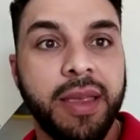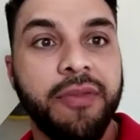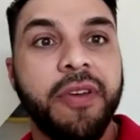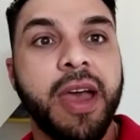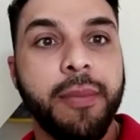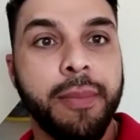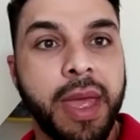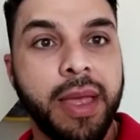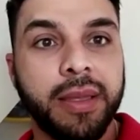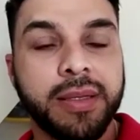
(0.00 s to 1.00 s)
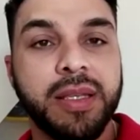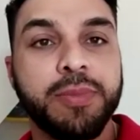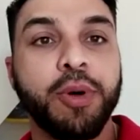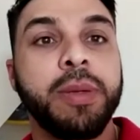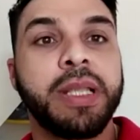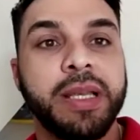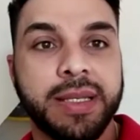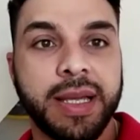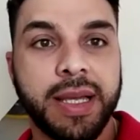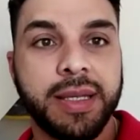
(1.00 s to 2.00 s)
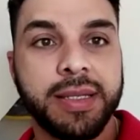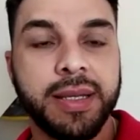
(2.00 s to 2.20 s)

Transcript: e ferramentas disponibilizadas.